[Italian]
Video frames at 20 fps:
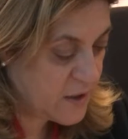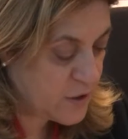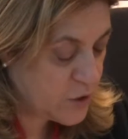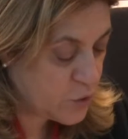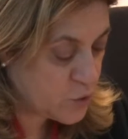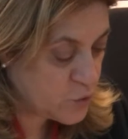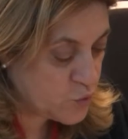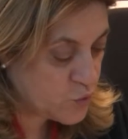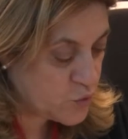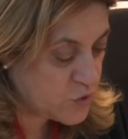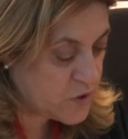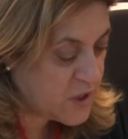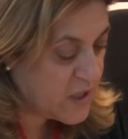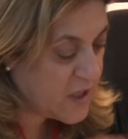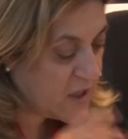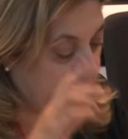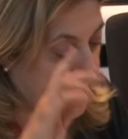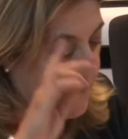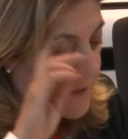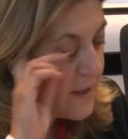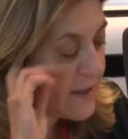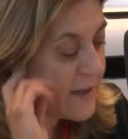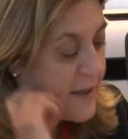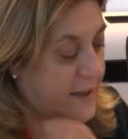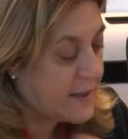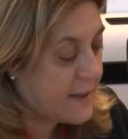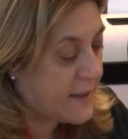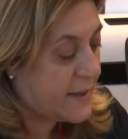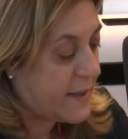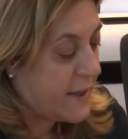introduttivi e
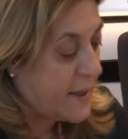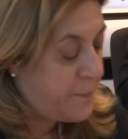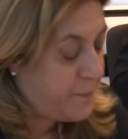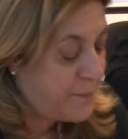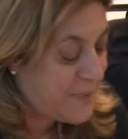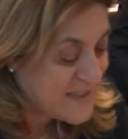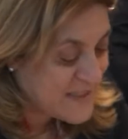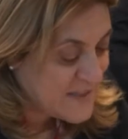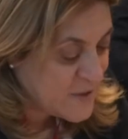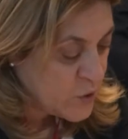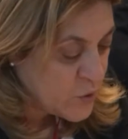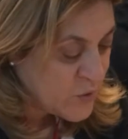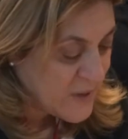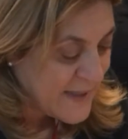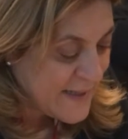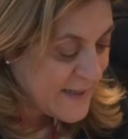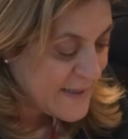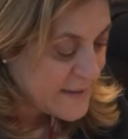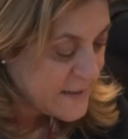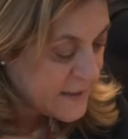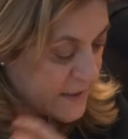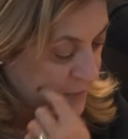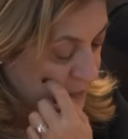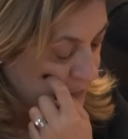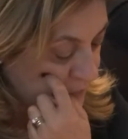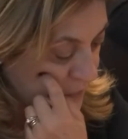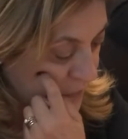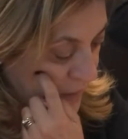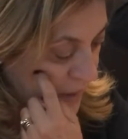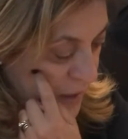anche
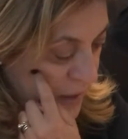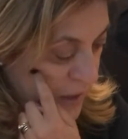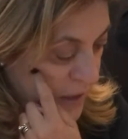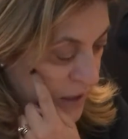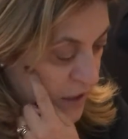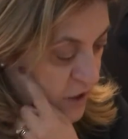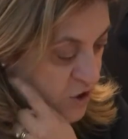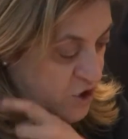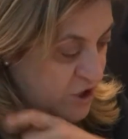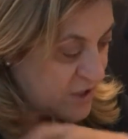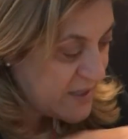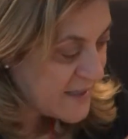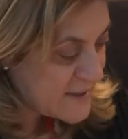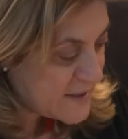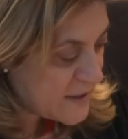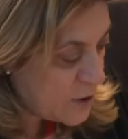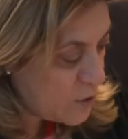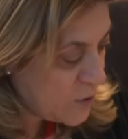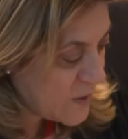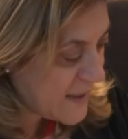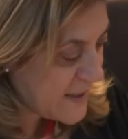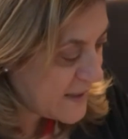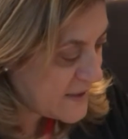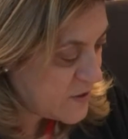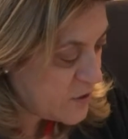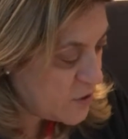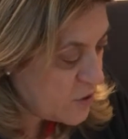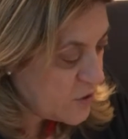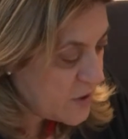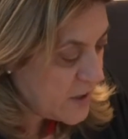appassionati ci date
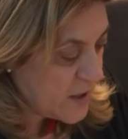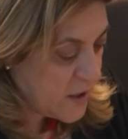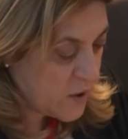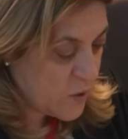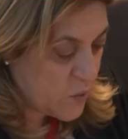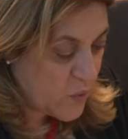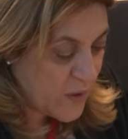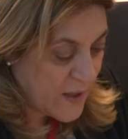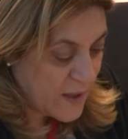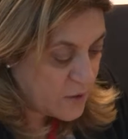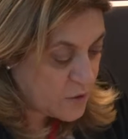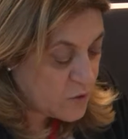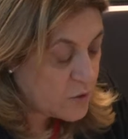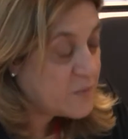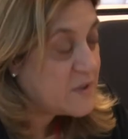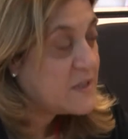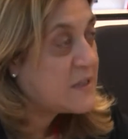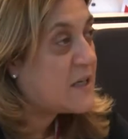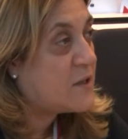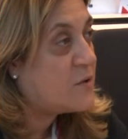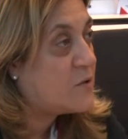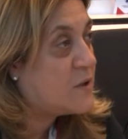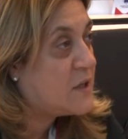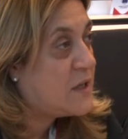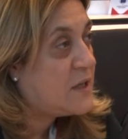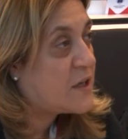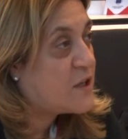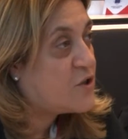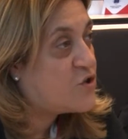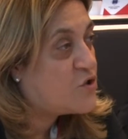l'occasione qui al Comitato
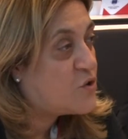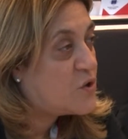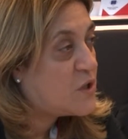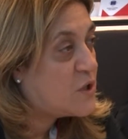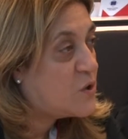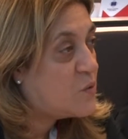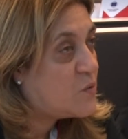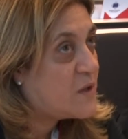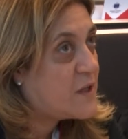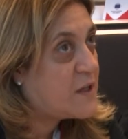delle Regioni di una